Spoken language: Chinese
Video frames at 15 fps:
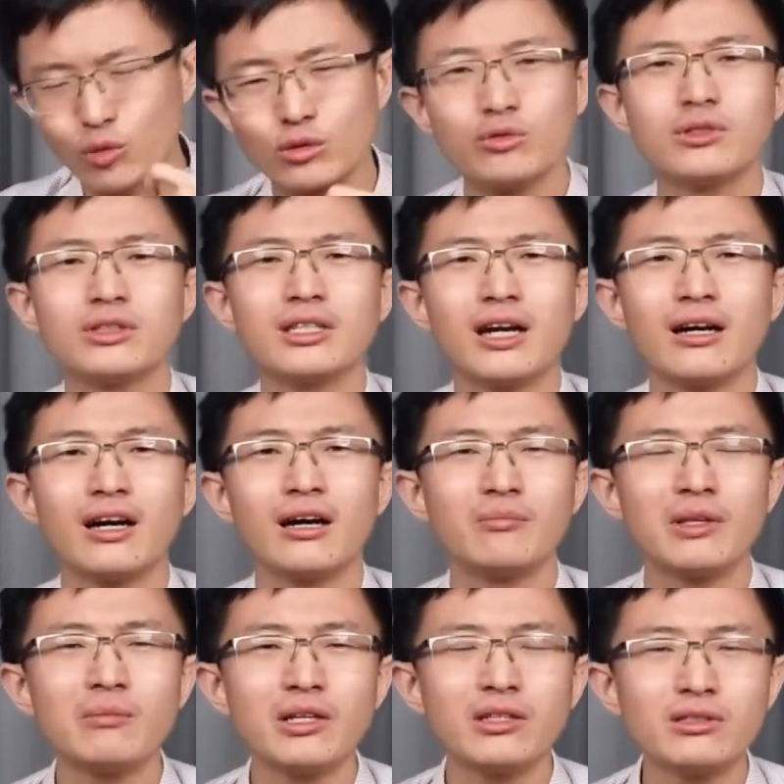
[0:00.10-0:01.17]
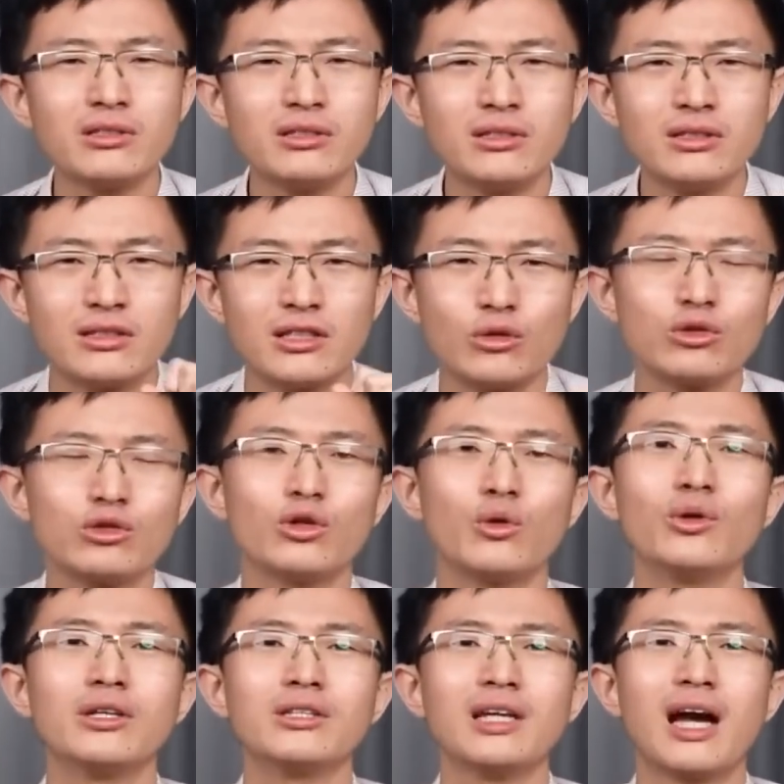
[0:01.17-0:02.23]
我就是这样啊，明明是自己要去
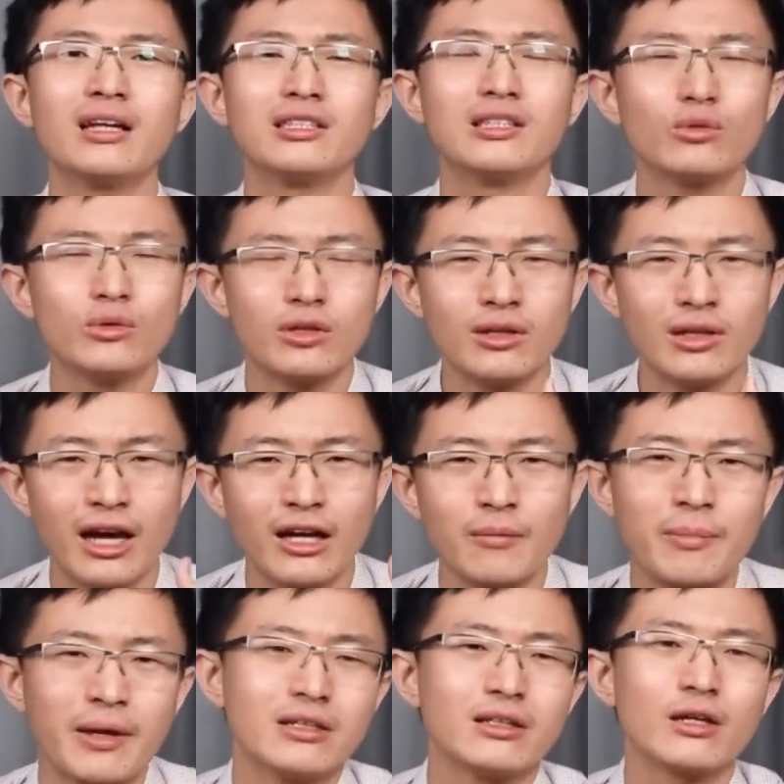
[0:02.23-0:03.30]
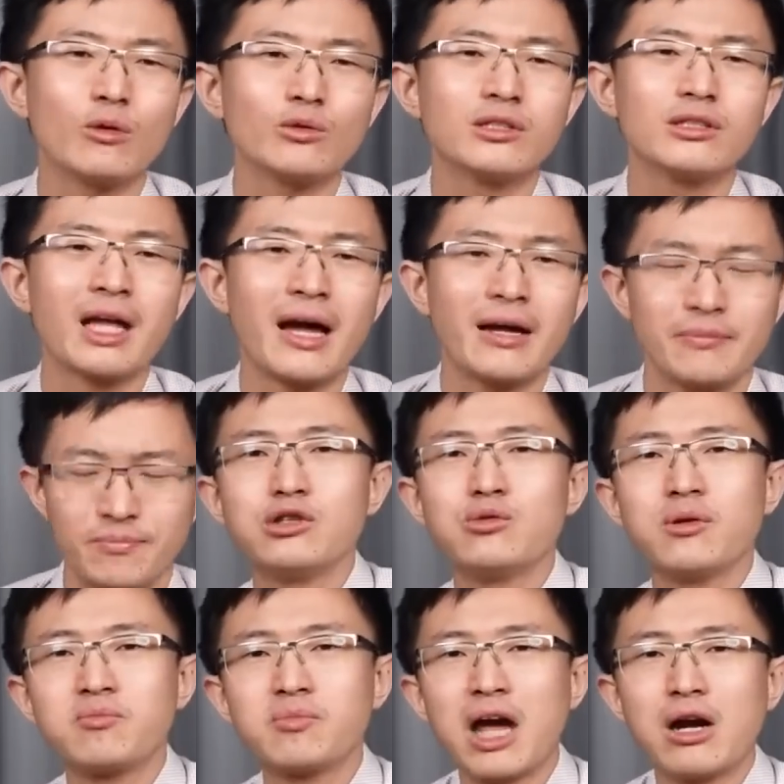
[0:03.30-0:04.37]
求人家，结果呢还要摆着高姿态，也希
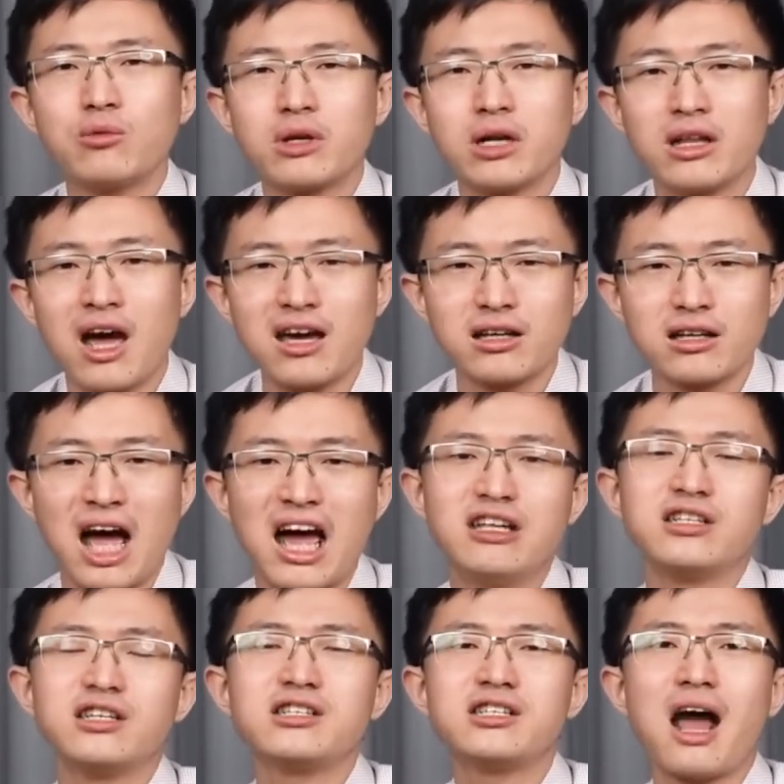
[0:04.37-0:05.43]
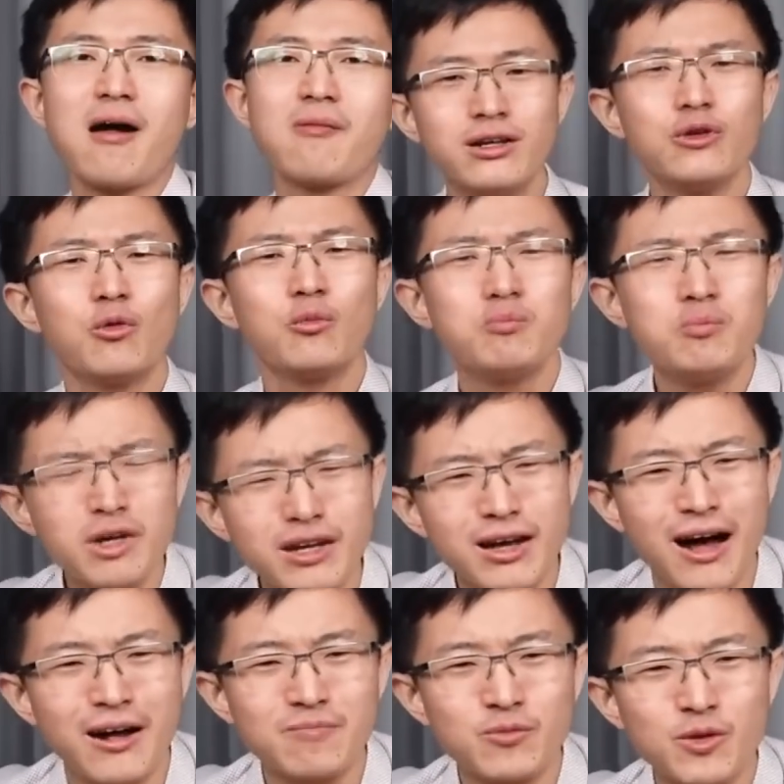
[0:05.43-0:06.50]
望大陆给他一个台阶下。你有病
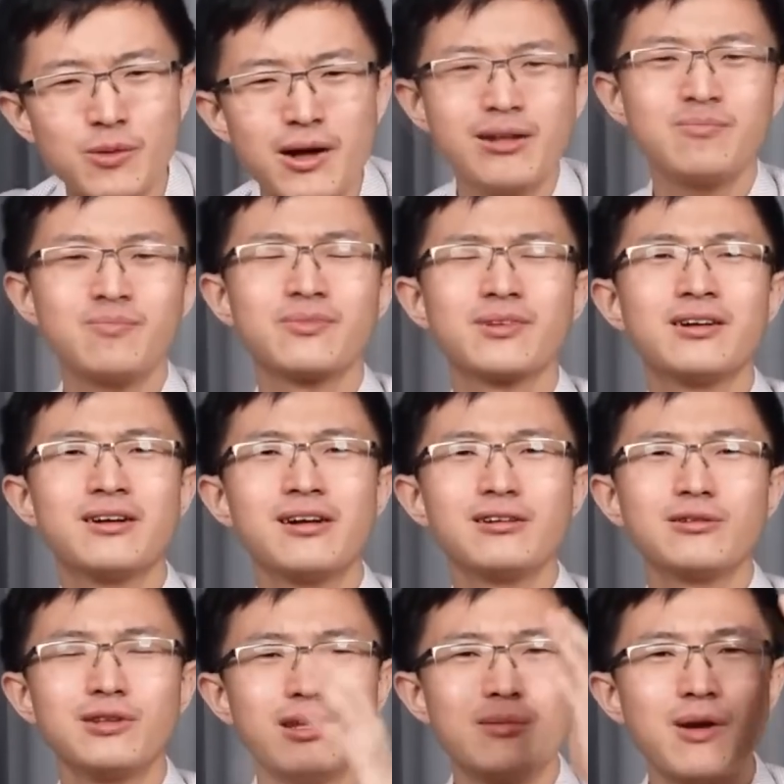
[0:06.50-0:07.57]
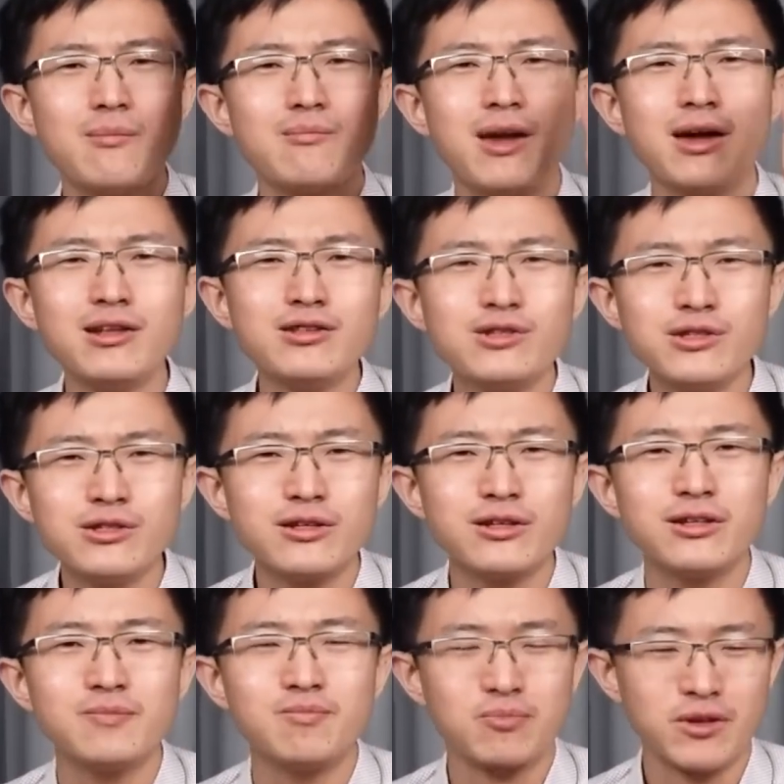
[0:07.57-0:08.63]
啊，是吧？就你们没资
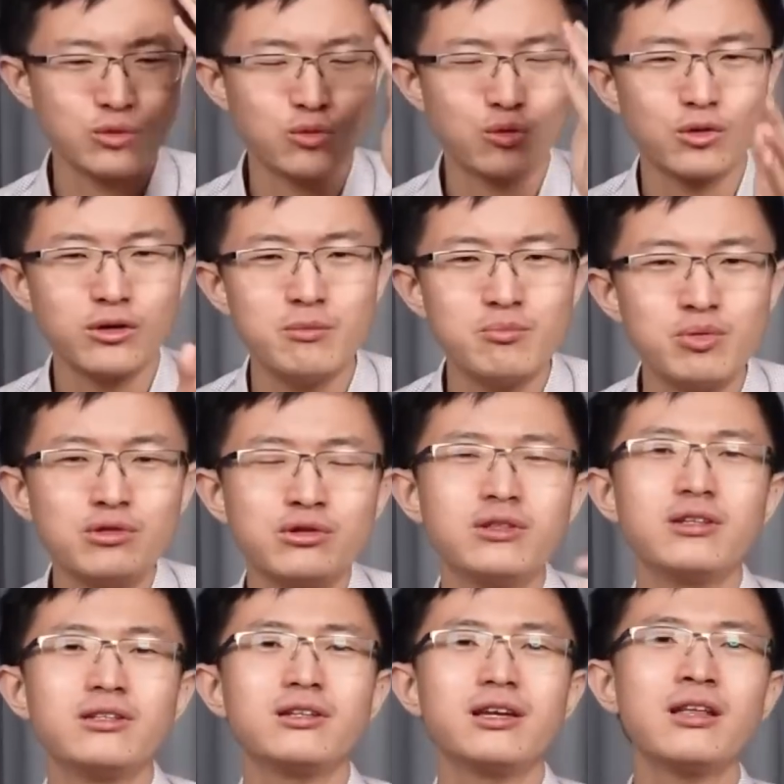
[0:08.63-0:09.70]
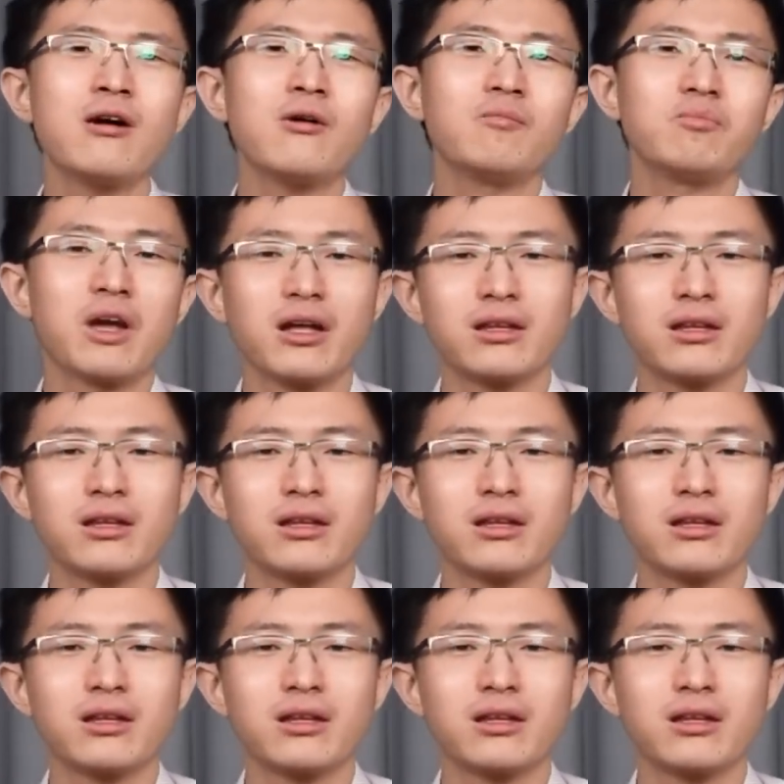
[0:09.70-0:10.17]
格，中国人不吃你这一套啊！